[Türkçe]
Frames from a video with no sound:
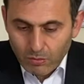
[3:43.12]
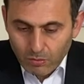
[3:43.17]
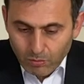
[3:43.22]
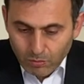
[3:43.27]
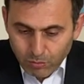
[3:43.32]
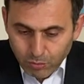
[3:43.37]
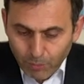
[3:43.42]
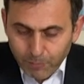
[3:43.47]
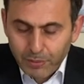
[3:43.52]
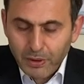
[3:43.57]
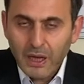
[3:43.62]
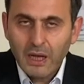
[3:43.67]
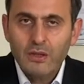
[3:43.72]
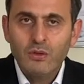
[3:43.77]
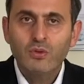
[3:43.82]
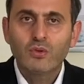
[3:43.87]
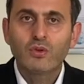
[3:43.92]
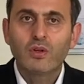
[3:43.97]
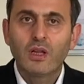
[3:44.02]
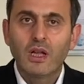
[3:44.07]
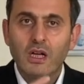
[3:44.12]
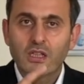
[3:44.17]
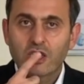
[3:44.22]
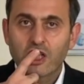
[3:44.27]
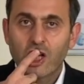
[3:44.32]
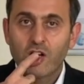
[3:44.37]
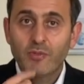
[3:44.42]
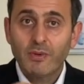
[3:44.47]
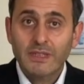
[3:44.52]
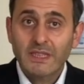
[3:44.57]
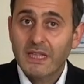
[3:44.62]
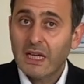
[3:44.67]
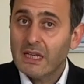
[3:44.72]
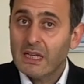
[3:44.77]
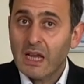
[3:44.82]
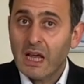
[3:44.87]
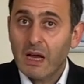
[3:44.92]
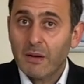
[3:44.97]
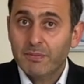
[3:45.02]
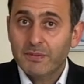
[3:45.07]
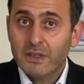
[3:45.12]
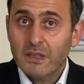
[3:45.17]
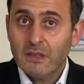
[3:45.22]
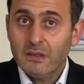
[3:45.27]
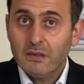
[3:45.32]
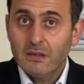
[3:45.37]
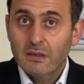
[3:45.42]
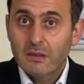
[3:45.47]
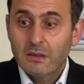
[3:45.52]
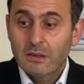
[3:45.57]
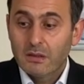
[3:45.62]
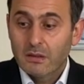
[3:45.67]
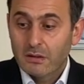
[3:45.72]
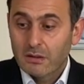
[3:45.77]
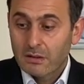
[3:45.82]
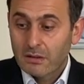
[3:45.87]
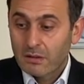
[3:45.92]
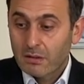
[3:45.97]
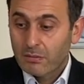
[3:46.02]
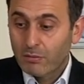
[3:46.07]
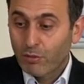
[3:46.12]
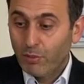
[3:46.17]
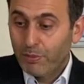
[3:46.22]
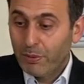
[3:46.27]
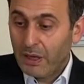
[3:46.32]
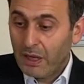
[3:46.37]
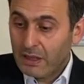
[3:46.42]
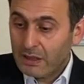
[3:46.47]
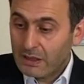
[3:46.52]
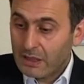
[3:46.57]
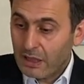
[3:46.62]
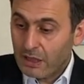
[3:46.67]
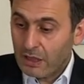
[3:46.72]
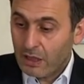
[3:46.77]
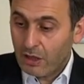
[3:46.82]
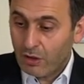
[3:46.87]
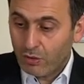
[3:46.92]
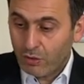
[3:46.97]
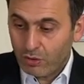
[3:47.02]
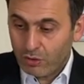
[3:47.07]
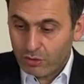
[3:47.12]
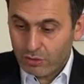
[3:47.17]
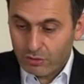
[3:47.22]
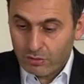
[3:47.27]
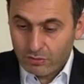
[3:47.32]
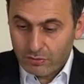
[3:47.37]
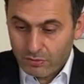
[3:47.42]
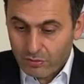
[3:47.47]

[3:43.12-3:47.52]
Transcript: Bu planı uygularsın. Ama sen ne yaptın? Bu planı kenara koydun.